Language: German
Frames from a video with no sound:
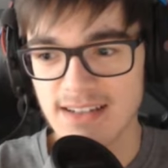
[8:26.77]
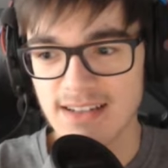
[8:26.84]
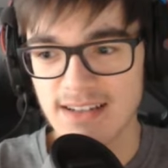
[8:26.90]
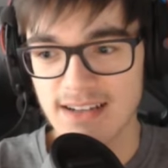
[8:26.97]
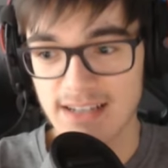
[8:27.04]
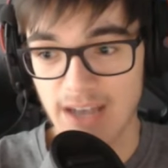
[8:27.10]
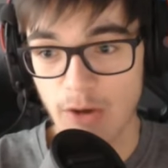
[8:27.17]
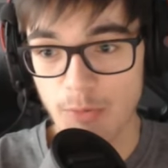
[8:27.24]

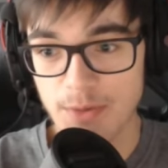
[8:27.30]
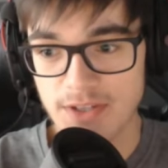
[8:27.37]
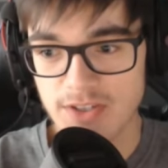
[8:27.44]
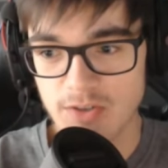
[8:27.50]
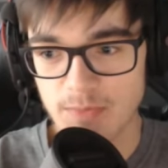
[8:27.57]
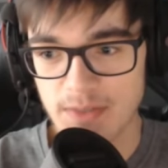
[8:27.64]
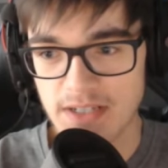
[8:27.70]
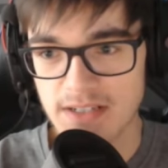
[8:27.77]
Glaube ich
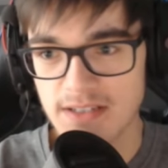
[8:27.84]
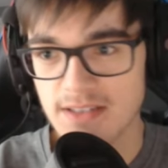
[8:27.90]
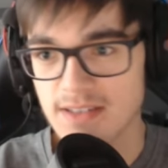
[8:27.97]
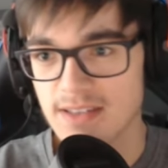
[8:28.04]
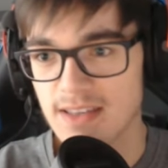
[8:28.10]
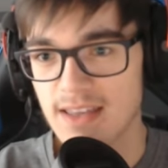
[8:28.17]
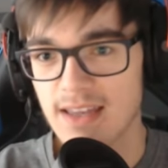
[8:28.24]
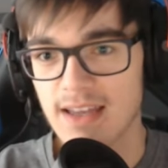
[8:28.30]
zumindest.
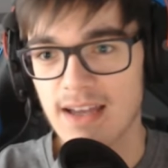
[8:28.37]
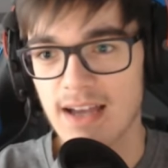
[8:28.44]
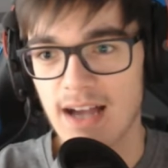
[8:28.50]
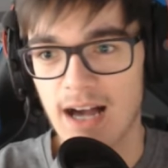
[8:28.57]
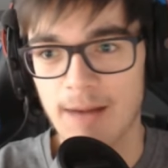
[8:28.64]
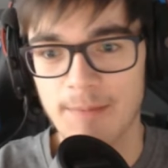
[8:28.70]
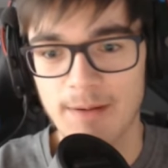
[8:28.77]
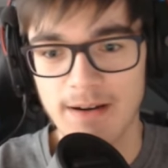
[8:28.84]

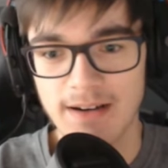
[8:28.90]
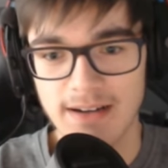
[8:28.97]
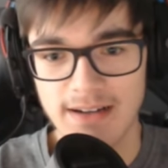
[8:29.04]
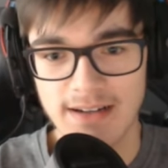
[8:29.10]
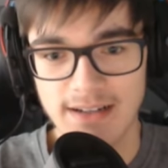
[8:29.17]
Aber,